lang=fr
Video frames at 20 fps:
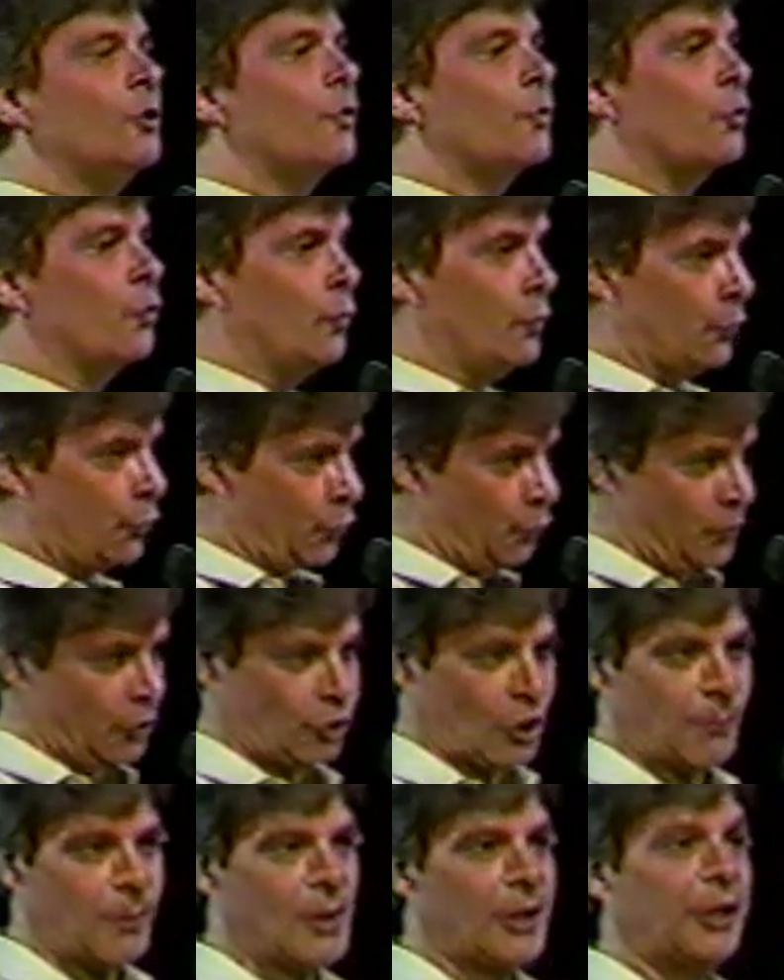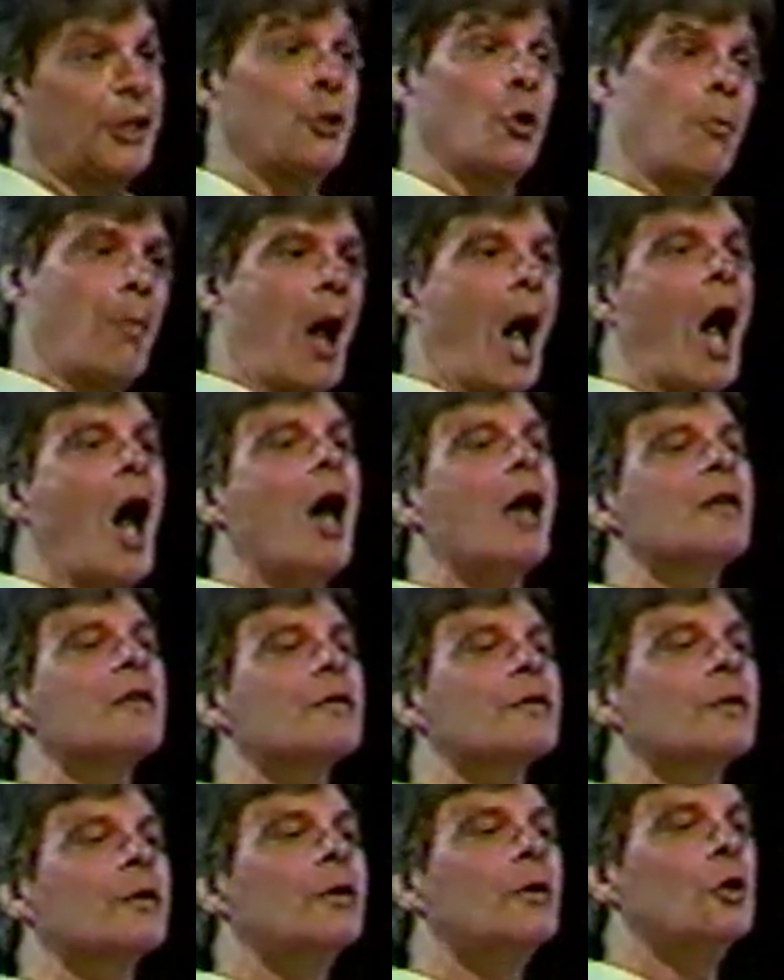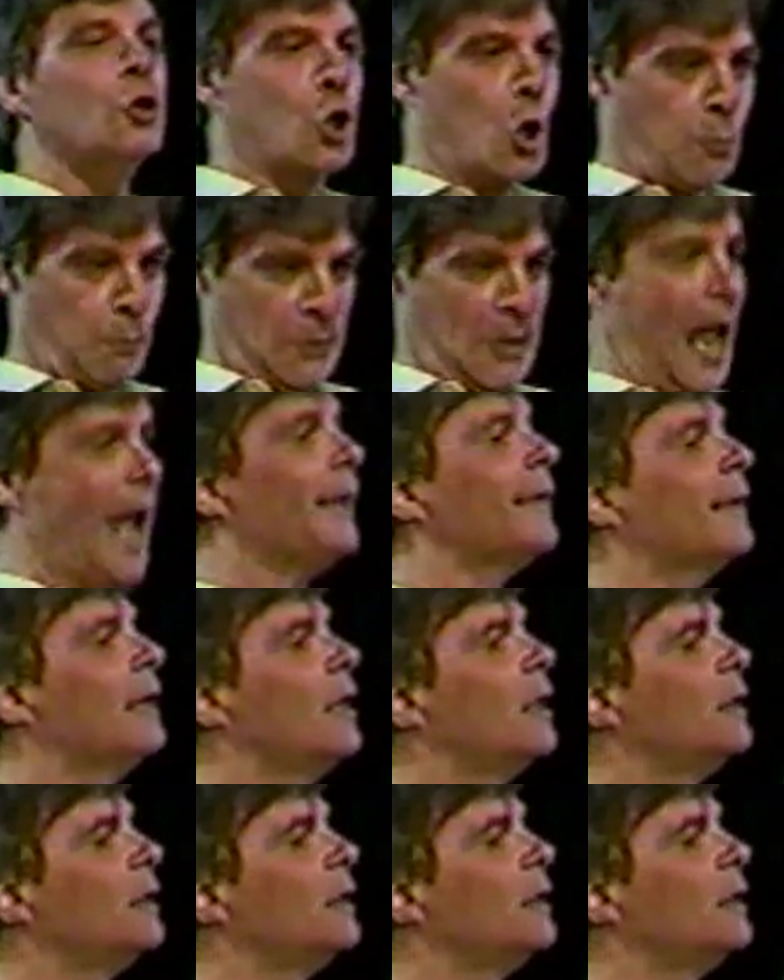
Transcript: celui, que j'appellerais de base, le plat,